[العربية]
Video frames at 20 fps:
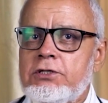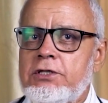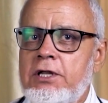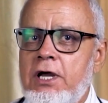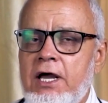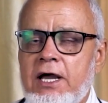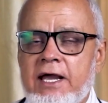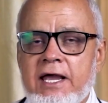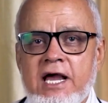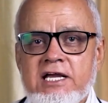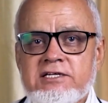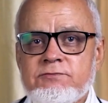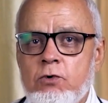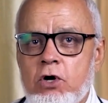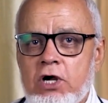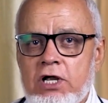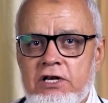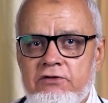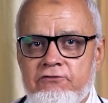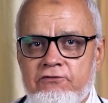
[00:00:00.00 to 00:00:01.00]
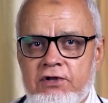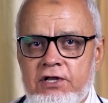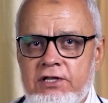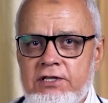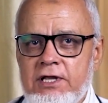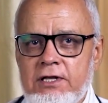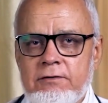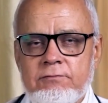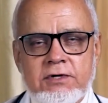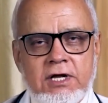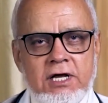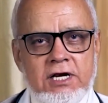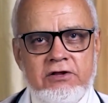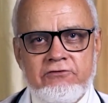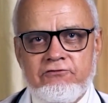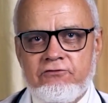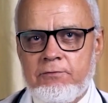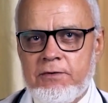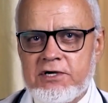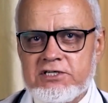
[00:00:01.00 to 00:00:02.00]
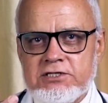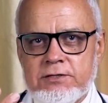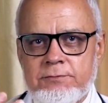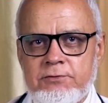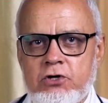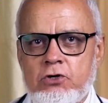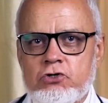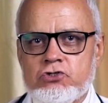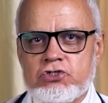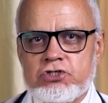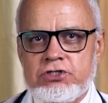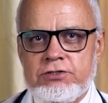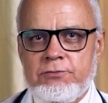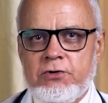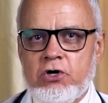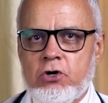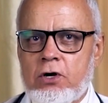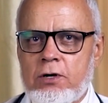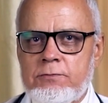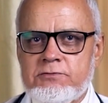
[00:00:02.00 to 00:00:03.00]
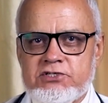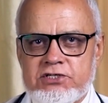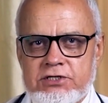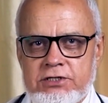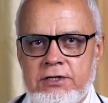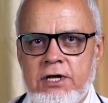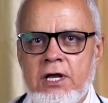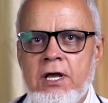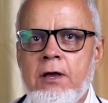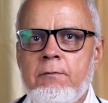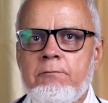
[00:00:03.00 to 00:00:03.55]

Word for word: ده جهاز مكلف جدا بيكلف في مصر 120 150